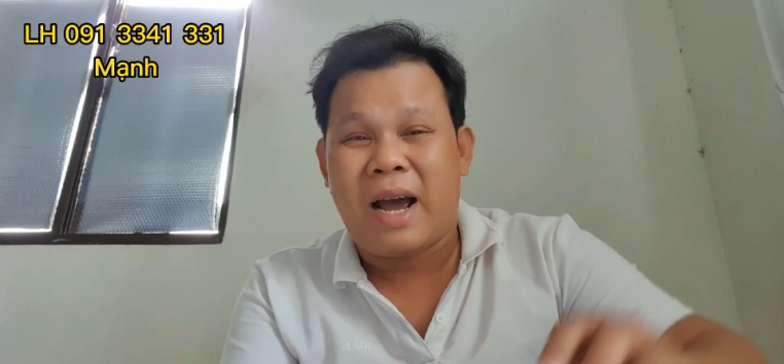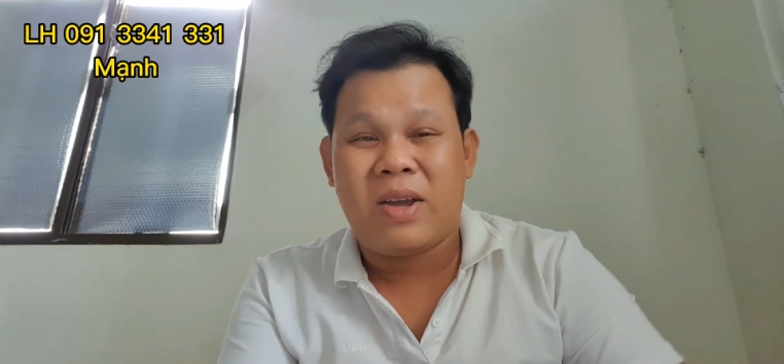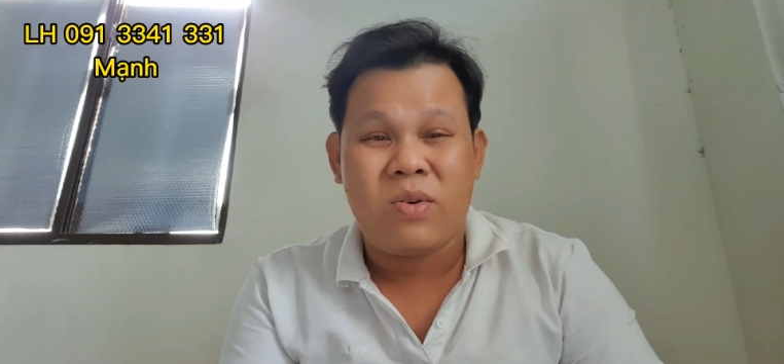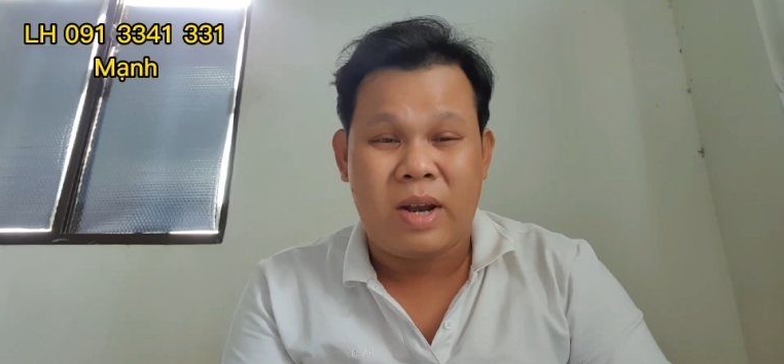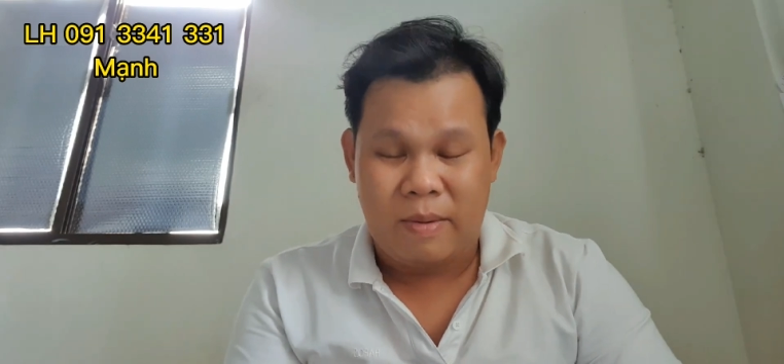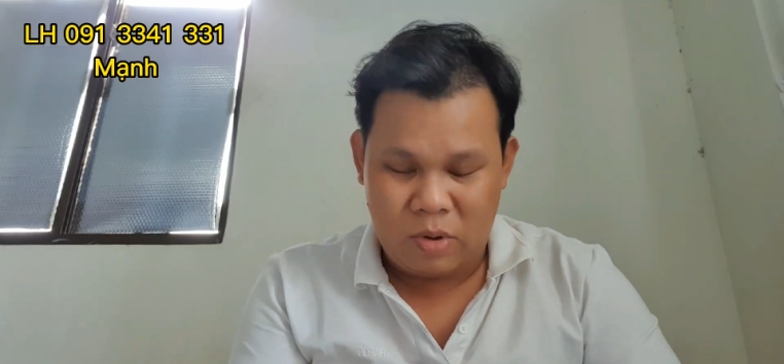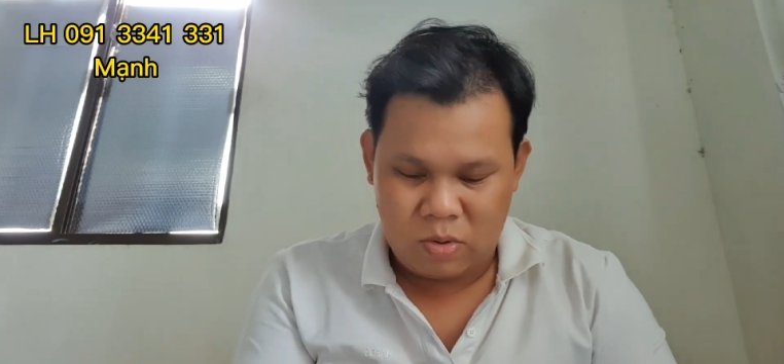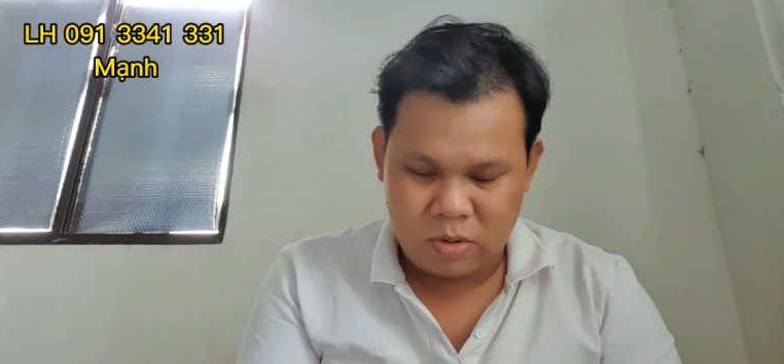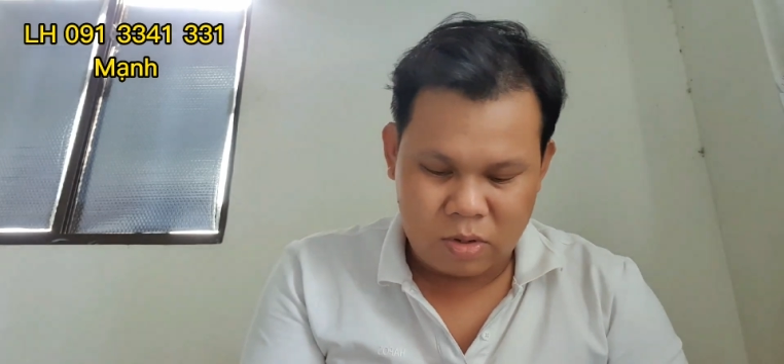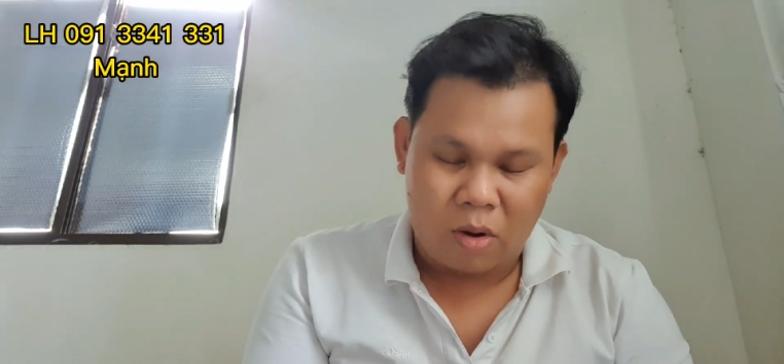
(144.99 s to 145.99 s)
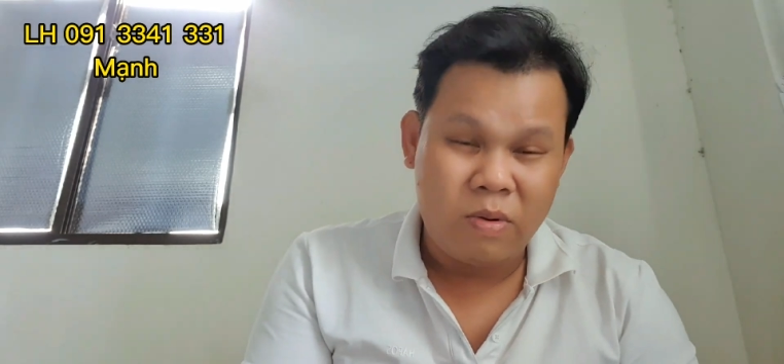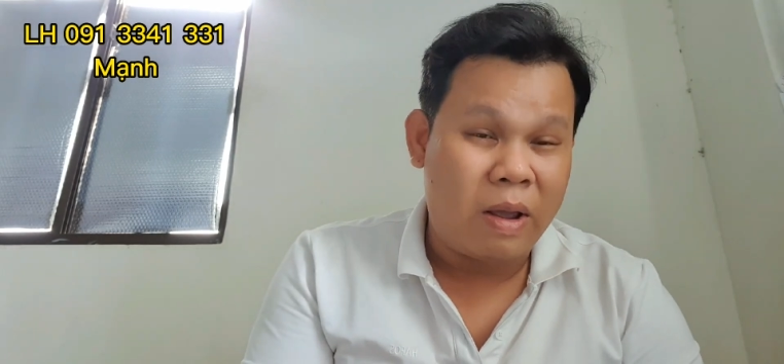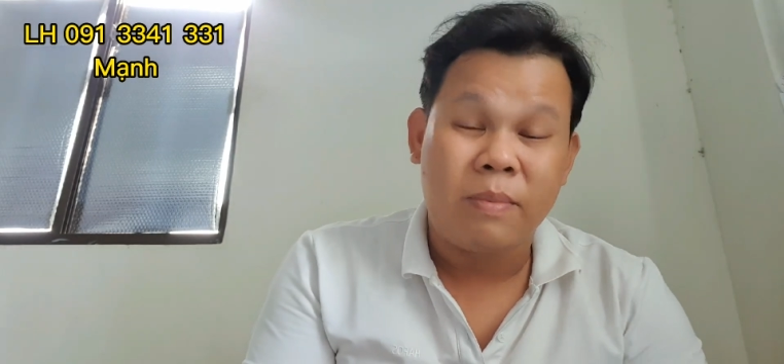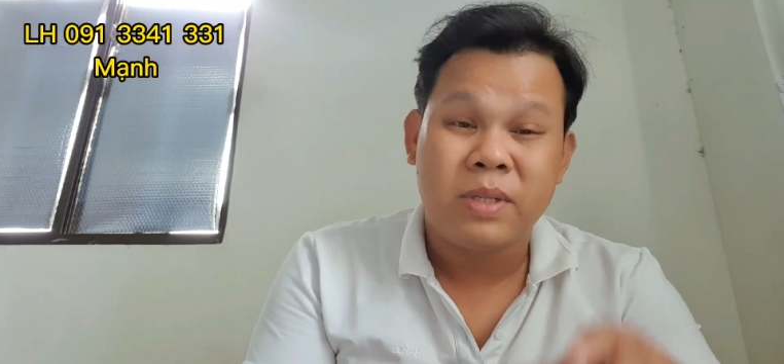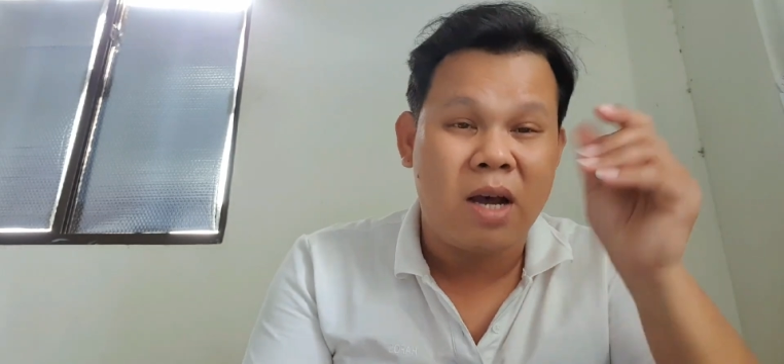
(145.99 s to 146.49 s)
khai cho anh em luôn chỗ này
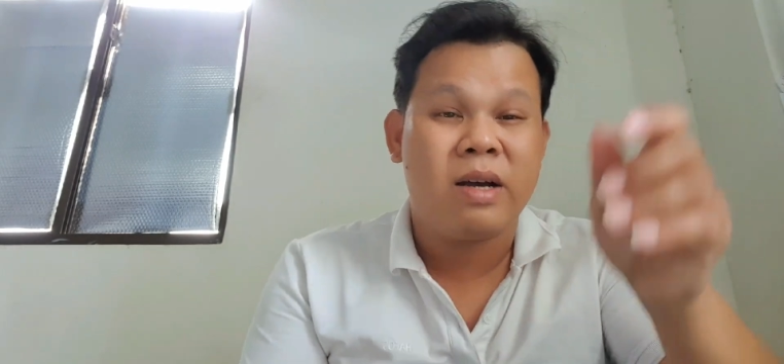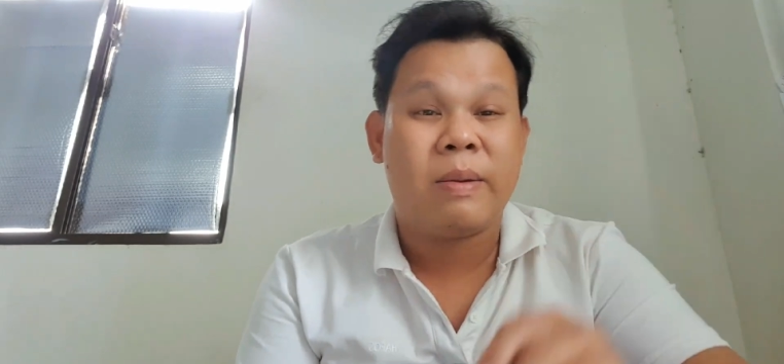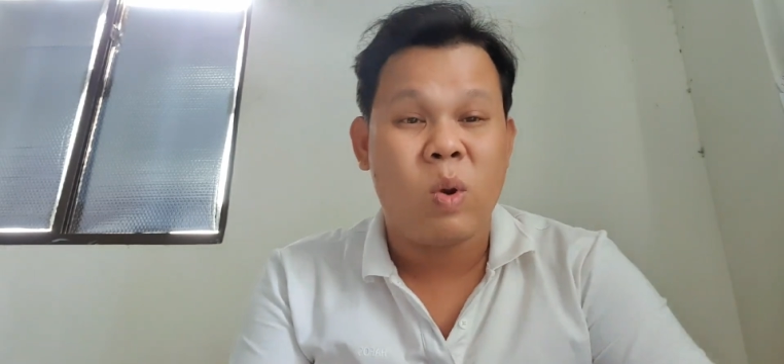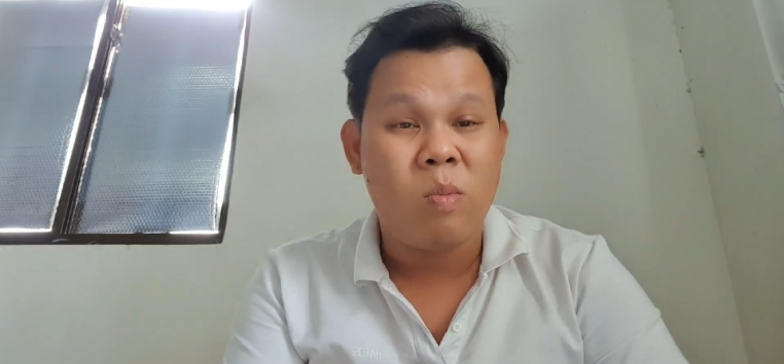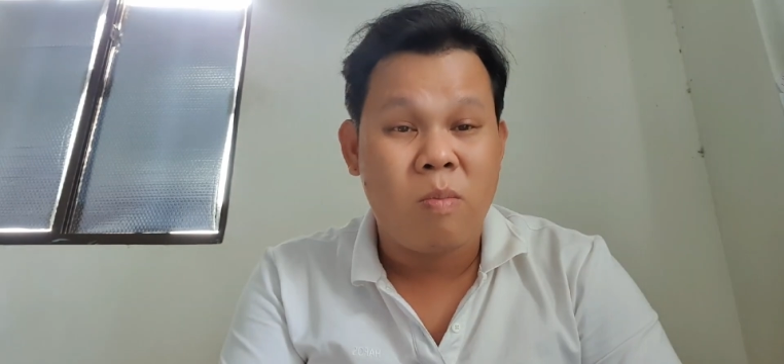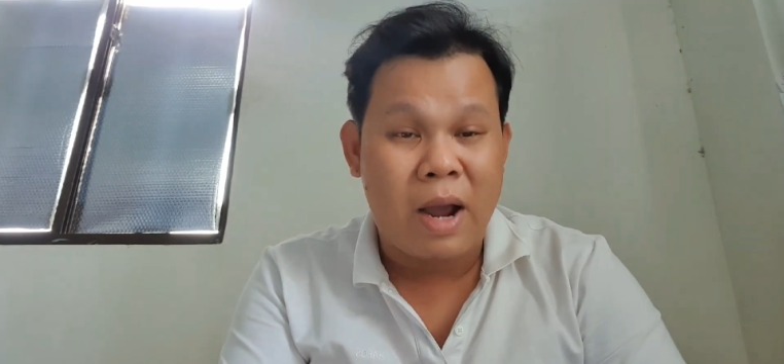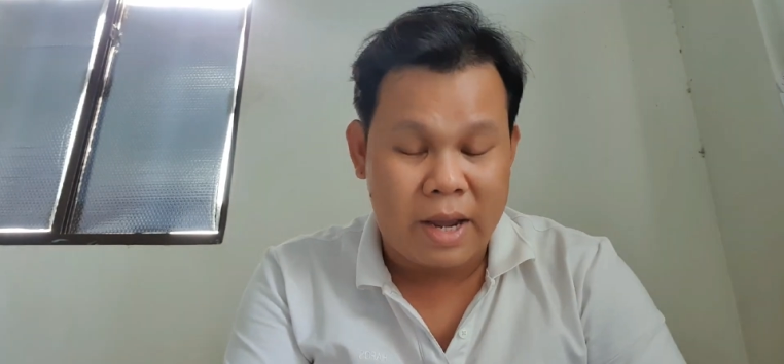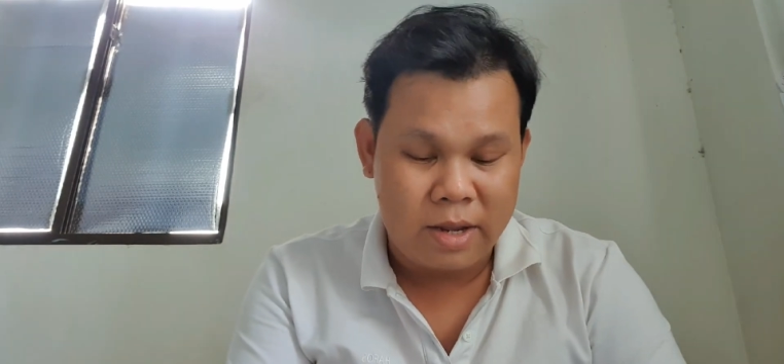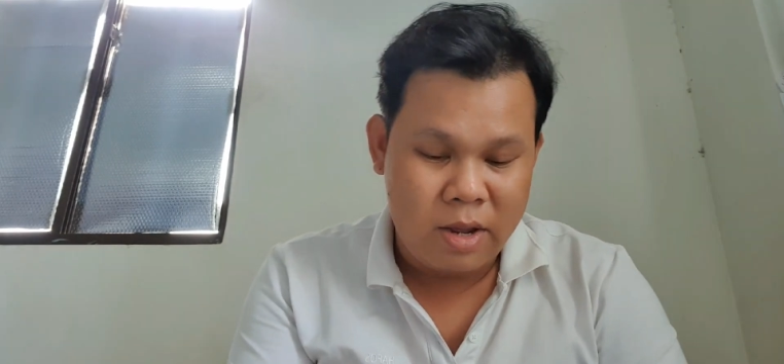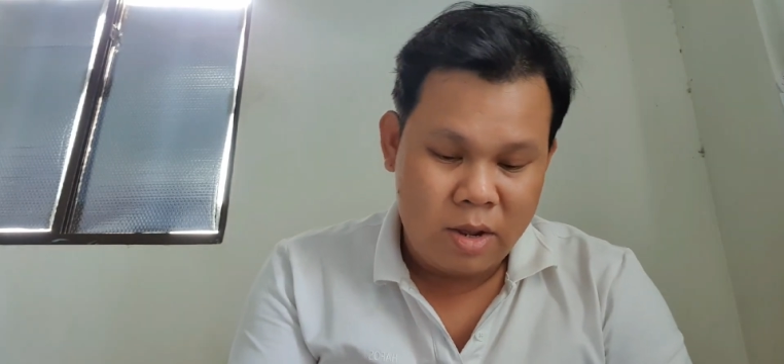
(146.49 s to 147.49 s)
em sơn em cũng công khai